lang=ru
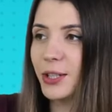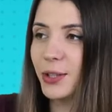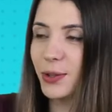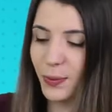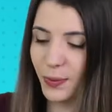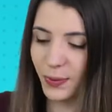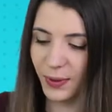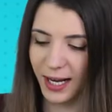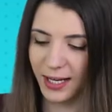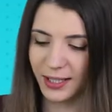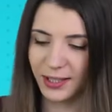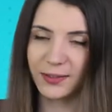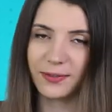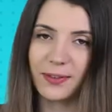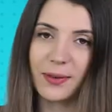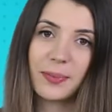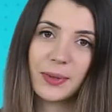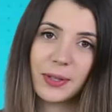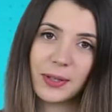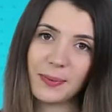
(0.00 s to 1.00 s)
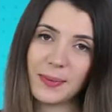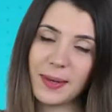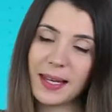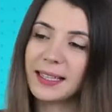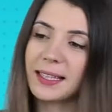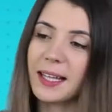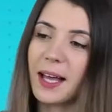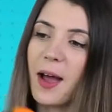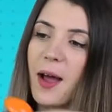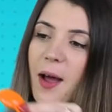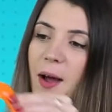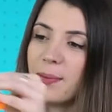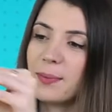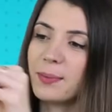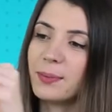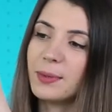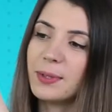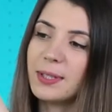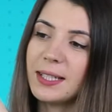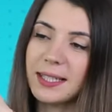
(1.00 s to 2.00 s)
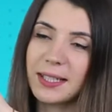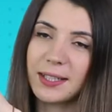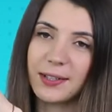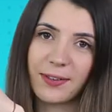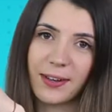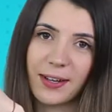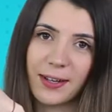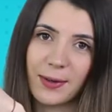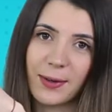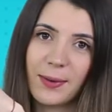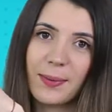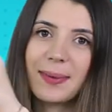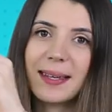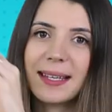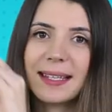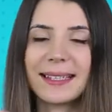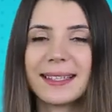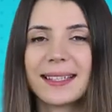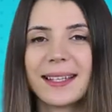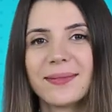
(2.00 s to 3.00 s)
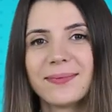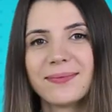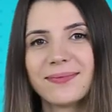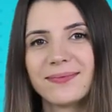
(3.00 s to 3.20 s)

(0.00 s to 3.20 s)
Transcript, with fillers: что у каждого предмета будет свое место.